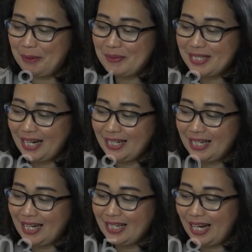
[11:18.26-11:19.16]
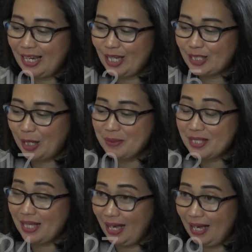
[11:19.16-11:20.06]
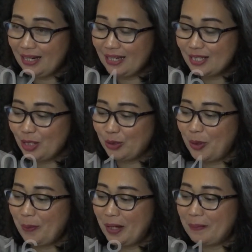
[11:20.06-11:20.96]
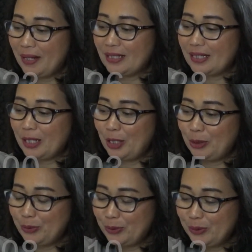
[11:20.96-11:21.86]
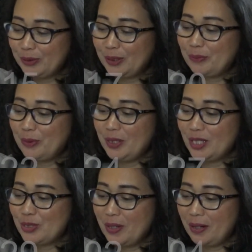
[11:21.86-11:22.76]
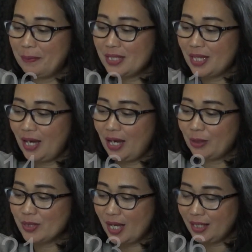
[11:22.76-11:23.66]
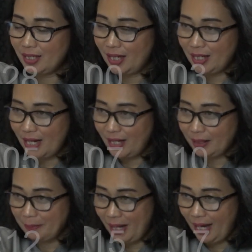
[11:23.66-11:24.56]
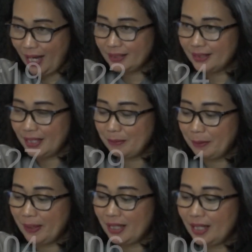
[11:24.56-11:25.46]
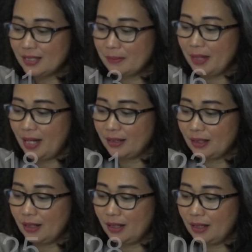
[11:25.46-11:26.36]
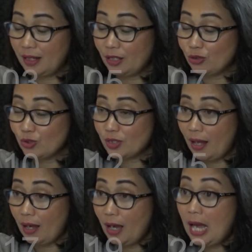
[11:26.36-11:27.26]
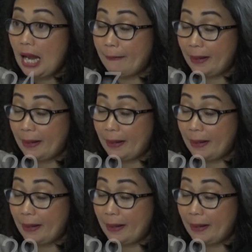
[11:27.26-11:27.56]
berbicara dengan nilai yang sangat besar, ya. 1,5 triliun, hmm. kemudian juga masih harus ada dana tambahan dari BPD 898 eh,